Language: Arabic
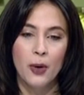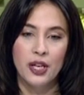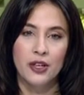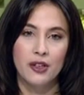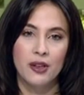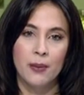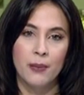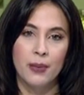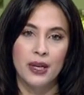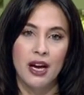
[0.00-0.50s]

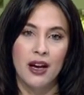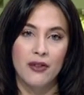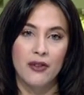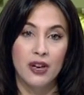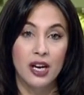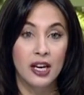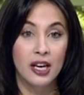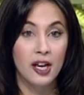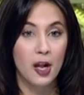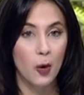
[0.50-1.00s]
وإحنا ربنا
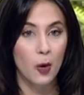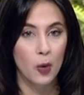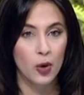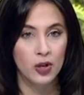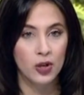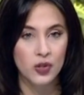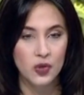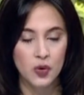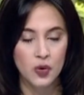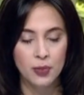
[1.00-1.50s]
غفر لنا
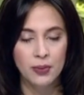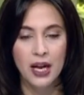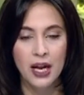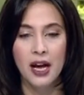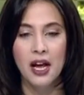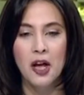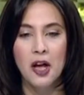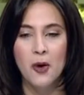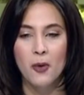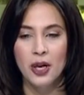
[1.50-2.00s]
كل
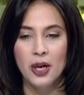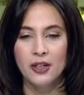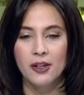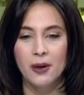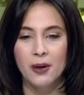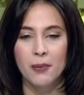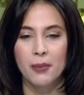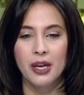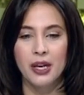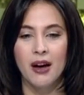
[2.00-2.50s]
ذنوبنا
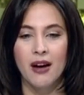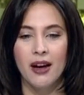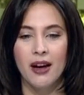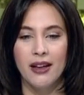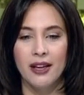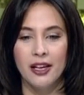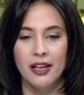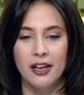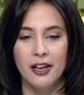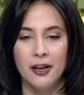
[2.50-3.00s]
وإحنا
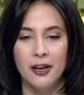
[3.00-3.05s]
ربنا